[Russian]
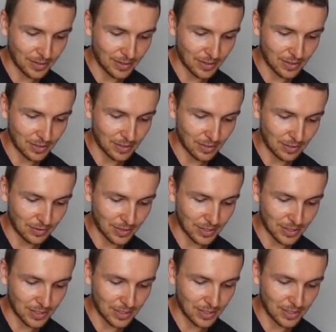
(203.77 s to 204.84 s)
Здесь это
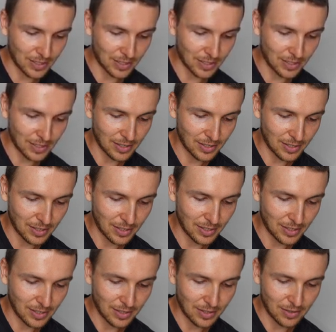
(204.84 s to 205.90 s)
квартиры.
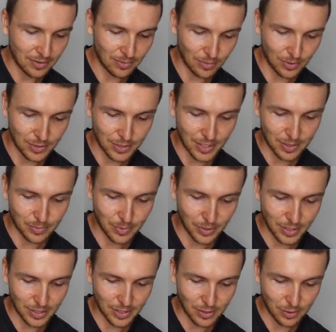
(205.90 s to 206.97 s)
Вот, здесь
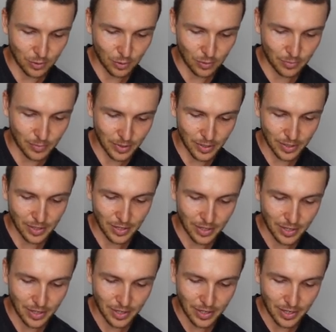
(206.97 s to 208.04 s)
был один дом,
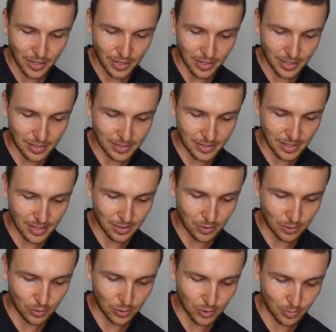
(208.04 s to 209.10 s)
и здесь
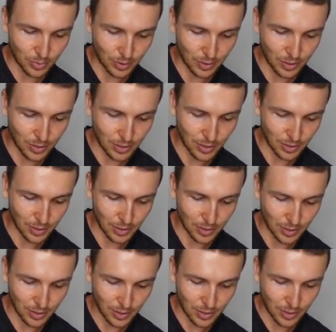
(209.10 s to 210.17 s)
тоже был
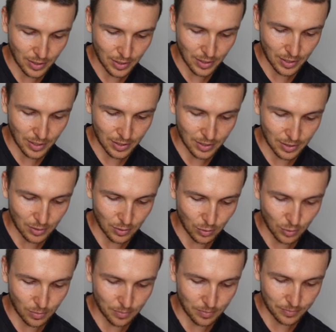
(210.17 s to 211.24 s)
один
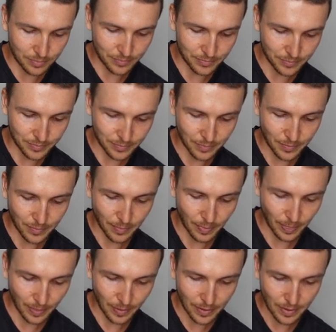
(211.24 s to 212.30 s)
дом.
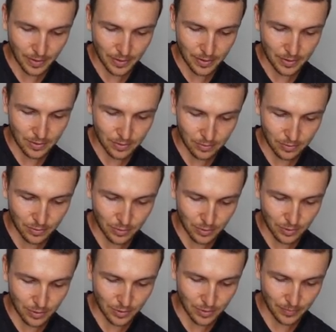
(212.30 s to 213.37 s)

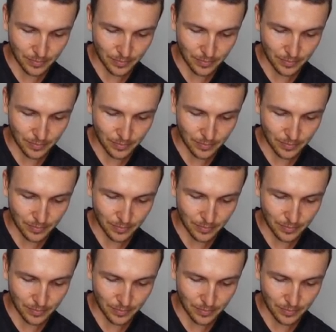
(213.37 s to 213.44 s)
Вот.